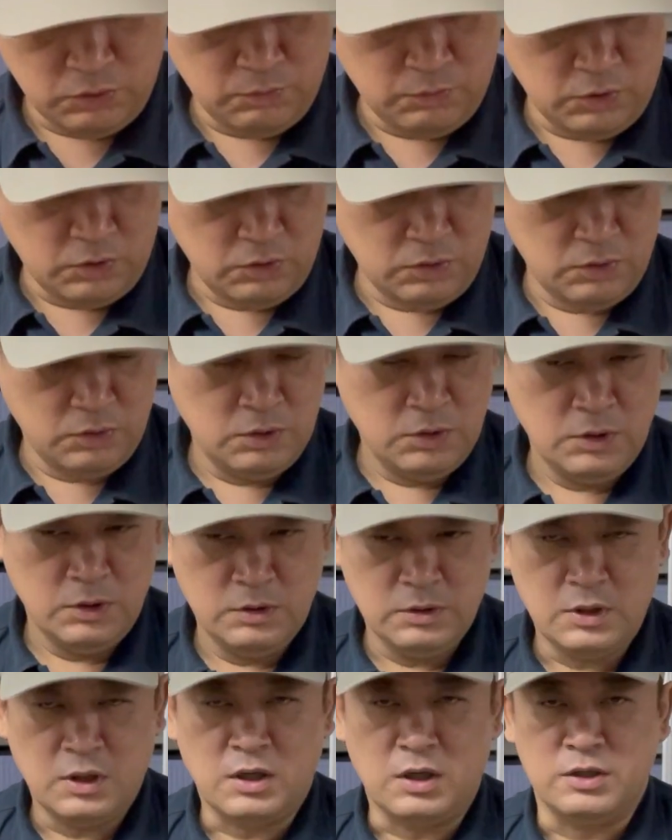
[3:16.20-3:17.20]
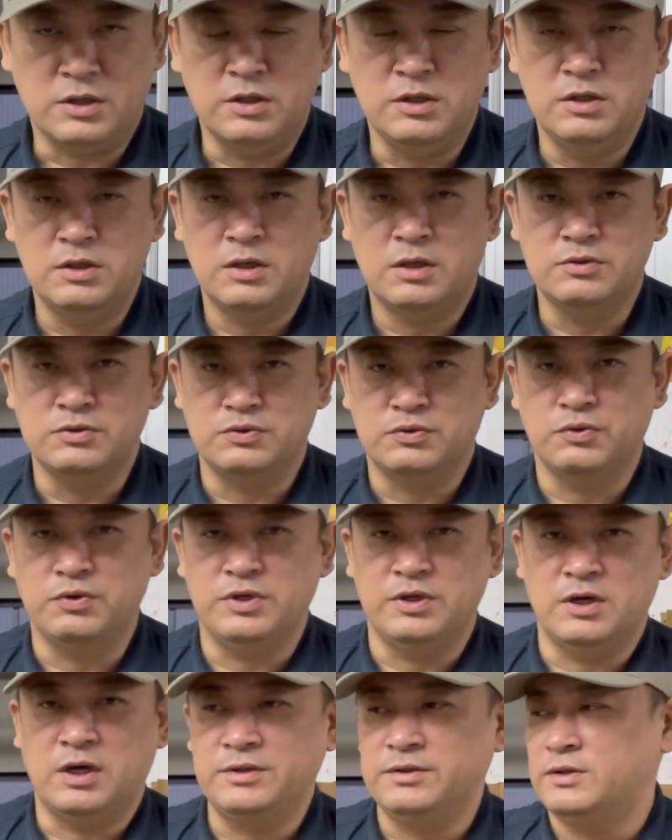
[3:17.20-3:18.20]
ども、なんか気になる商
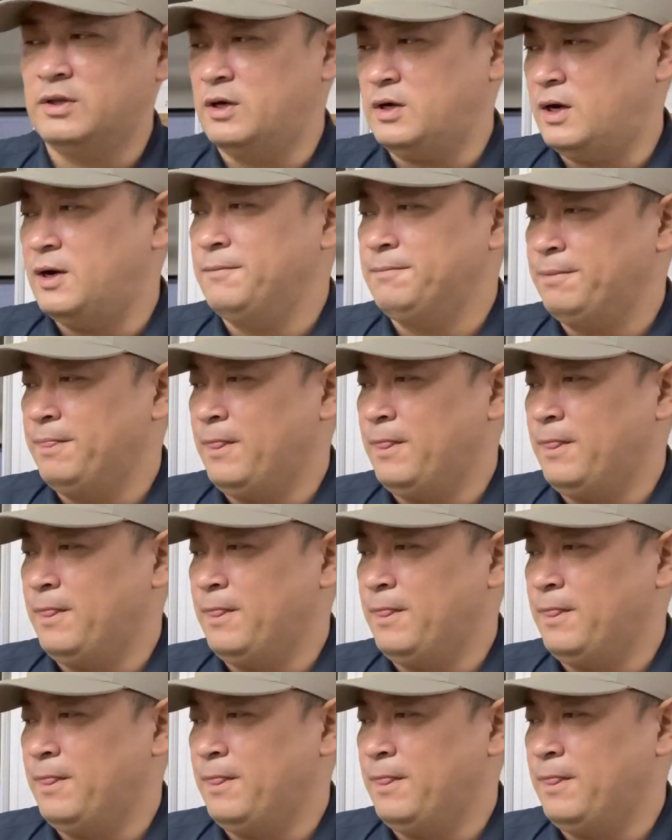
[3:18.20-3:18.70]
品あったら、